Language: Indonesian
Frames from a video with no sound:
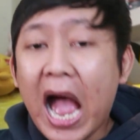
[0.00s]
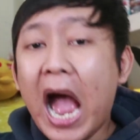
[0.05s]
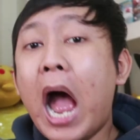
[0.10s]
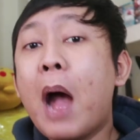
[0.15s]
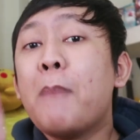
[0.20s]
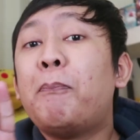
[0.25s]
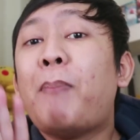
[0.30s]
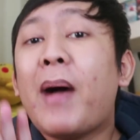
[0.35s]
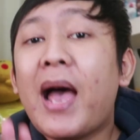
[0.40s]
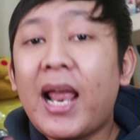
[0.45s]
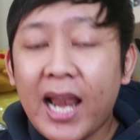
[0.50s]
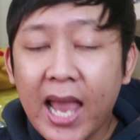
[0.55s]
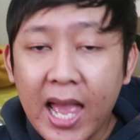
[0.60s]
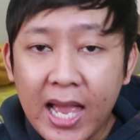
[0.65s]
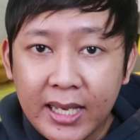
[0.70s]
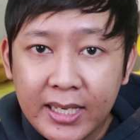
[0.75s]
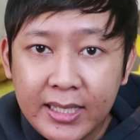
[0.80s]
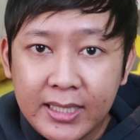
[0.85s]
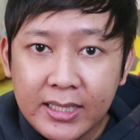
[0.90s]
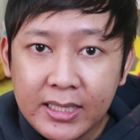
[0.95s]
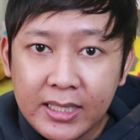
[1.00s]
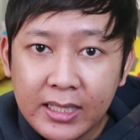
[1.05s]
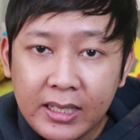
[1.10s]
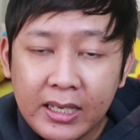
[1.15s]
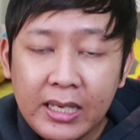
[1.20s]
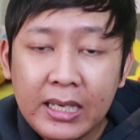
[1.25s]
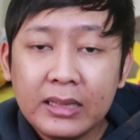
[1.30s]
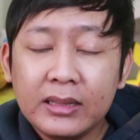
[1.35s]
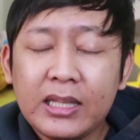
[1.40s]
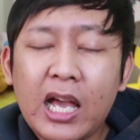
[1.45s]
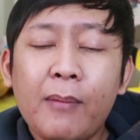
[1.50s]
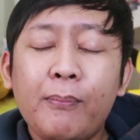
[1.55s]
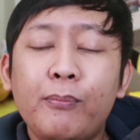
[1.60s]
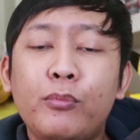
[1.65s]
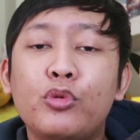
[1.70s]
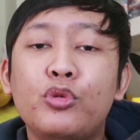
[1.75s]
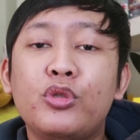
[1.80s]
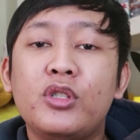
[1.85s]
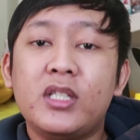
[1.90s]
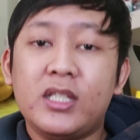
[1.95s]
apalagi kita
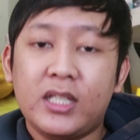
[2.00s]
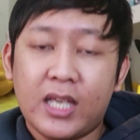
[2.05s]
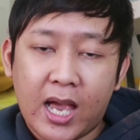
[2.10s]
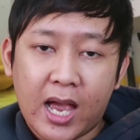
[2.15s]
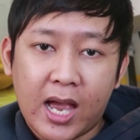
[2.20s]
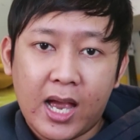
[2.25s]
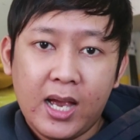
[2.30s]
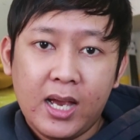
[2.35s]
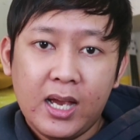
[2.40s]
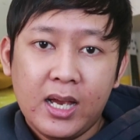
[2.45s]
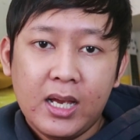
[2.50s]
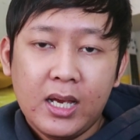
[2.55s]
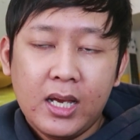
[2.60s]
punya